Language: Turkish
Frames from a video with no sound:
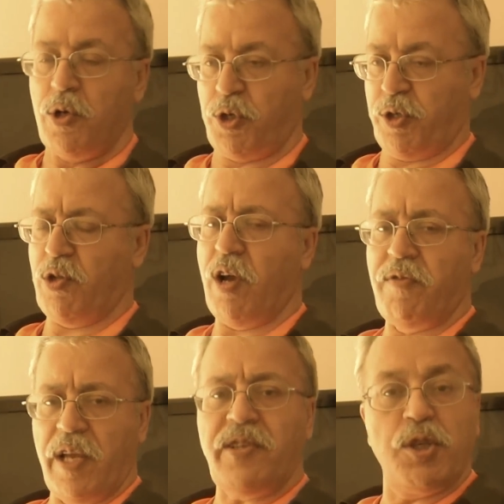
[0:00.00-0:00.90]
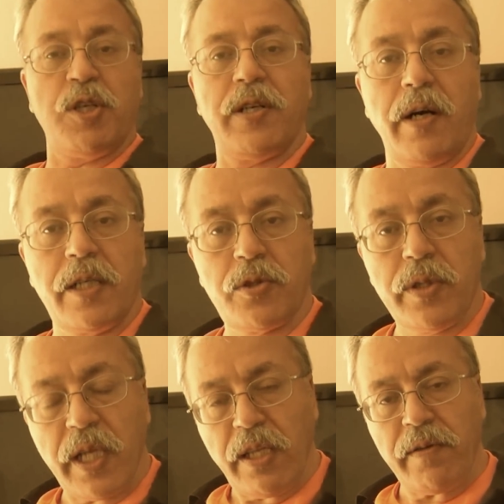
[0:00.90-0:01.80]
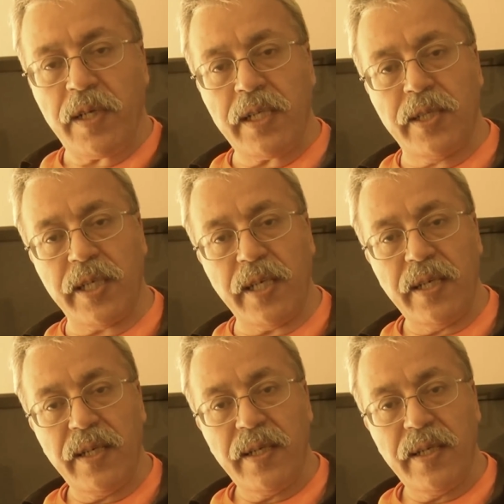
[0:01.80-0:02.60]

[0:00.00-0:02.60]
İşte devlet için kardeşim. Ne devleti?